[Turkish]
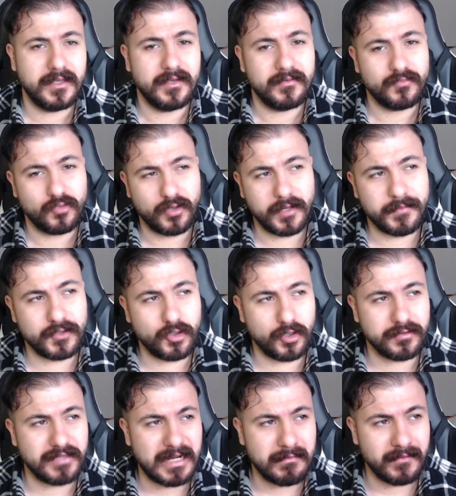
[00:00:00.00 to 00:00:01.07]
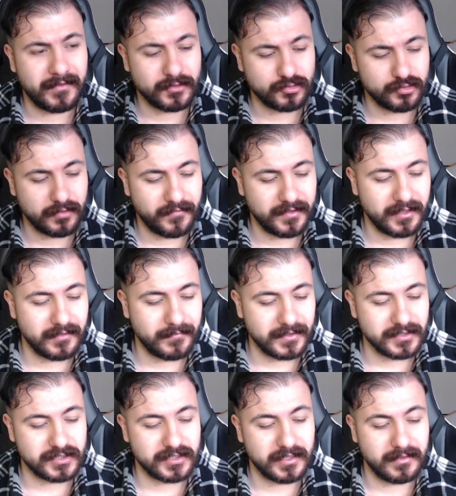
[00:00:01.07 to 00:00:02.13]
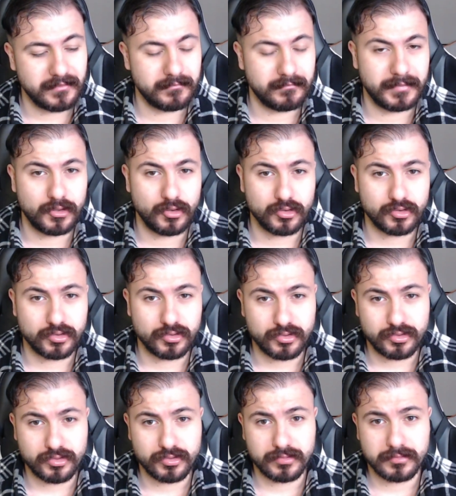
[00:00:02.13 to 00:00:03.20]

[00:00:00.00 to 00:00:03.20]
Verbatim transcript: Ona bir gönderme var çünkü Fenerbahçe biliyorsunuz